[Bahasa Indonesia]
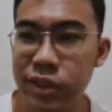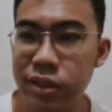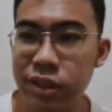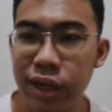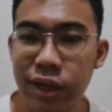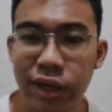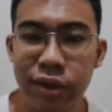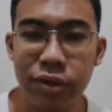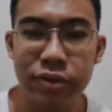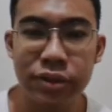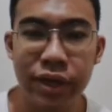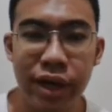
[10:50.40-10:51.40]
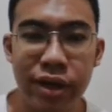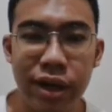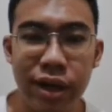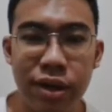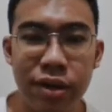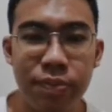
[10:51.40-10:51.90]
tadi newsnya
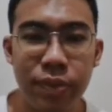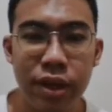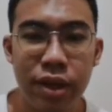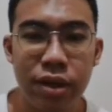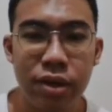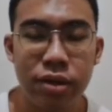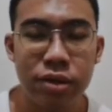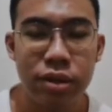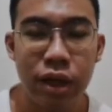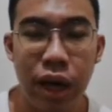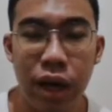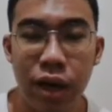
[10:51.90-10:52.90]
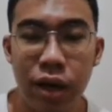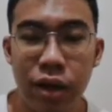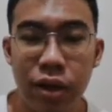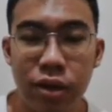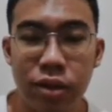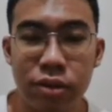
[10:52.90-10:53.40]
adalah,
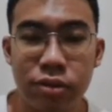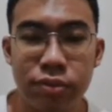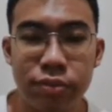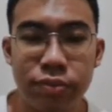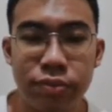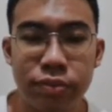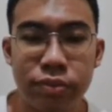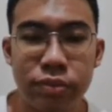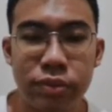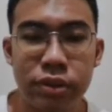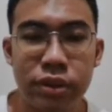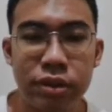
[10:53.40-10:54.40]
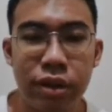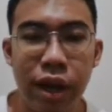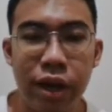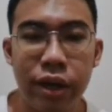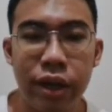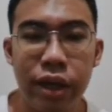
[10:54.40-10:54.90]
uh, nah
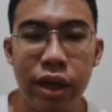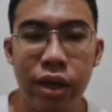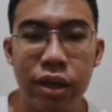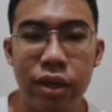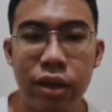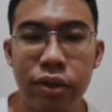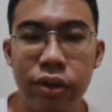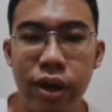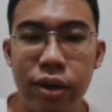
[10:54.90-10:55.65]
ini itu ya,